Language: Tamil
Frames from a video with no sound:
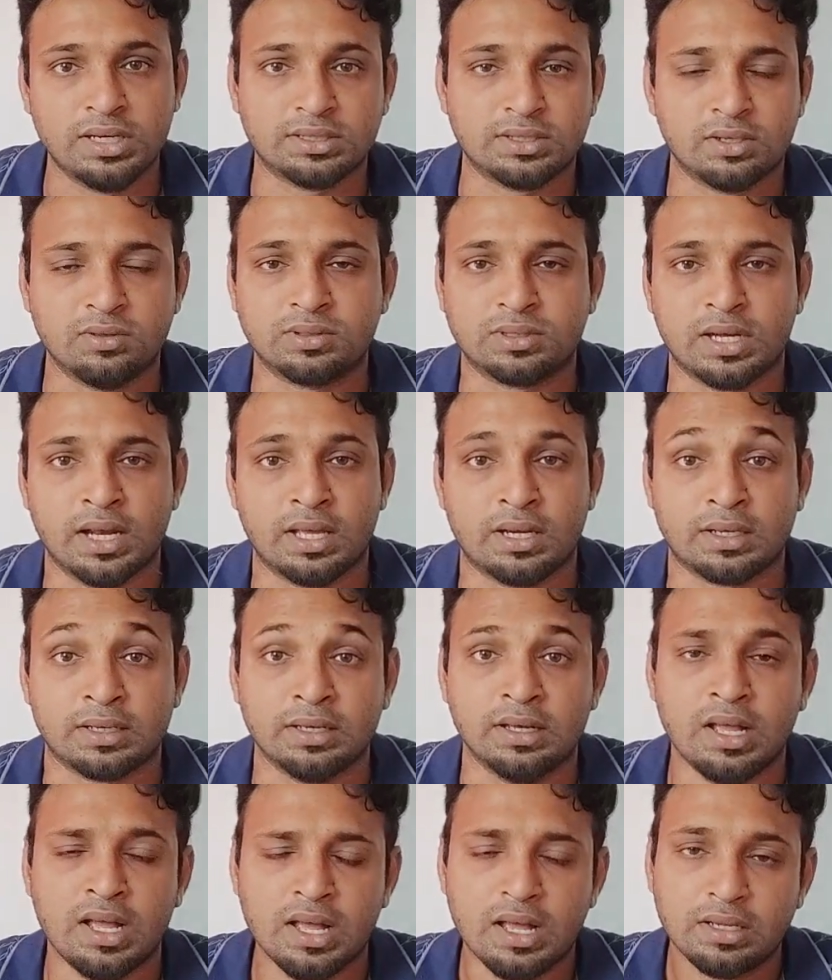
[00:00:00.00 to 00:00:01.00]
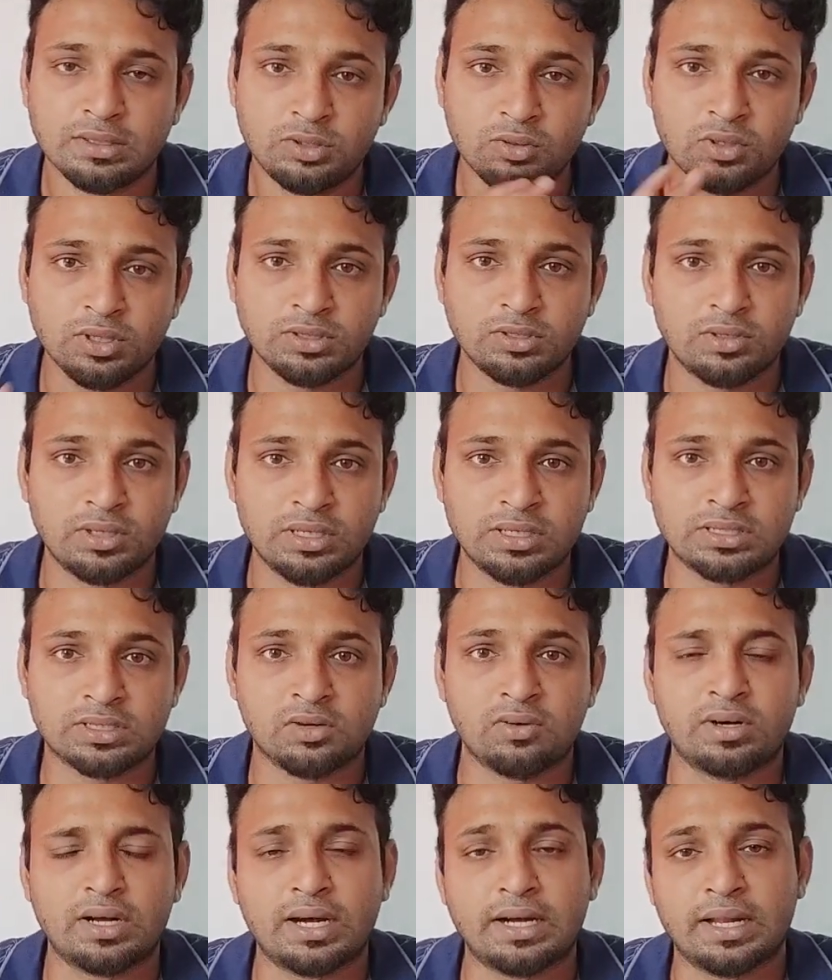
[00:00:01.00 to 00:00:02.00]
டிஸ்கவுண்ட்ஸ்லாம் இருக்குது ஸ்டூடெண்ட்ஸோட
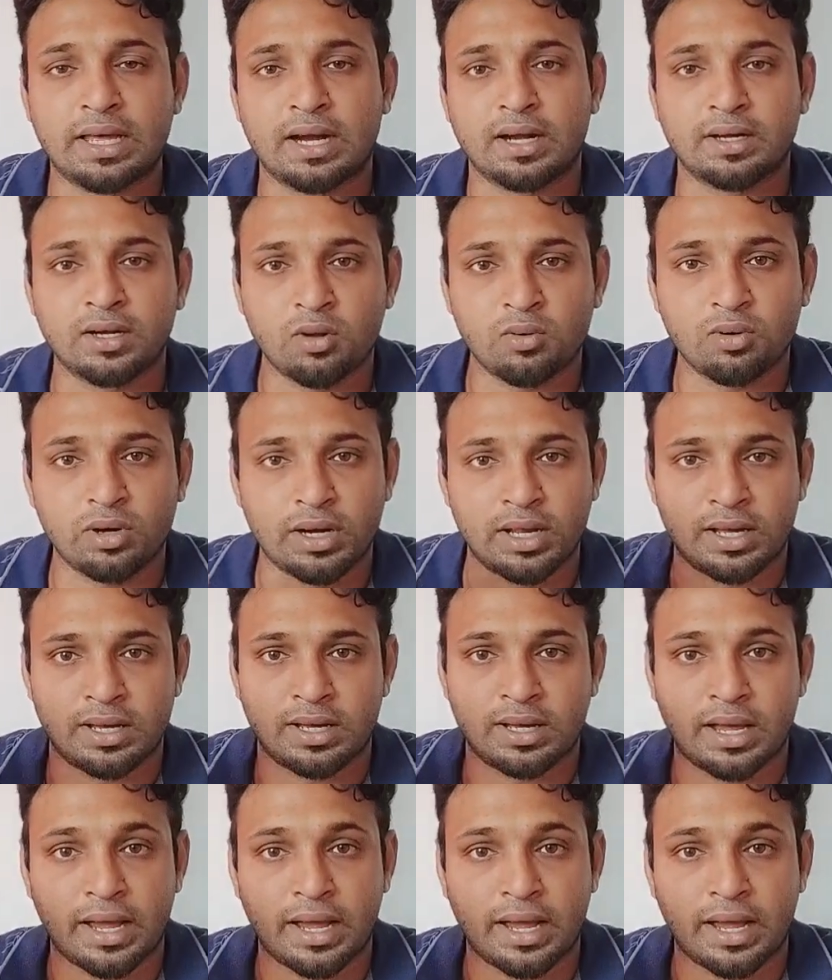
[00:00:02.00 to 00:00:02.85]
டிஸ்கவுண்ட்னா டேரெக்டாக உங்களோட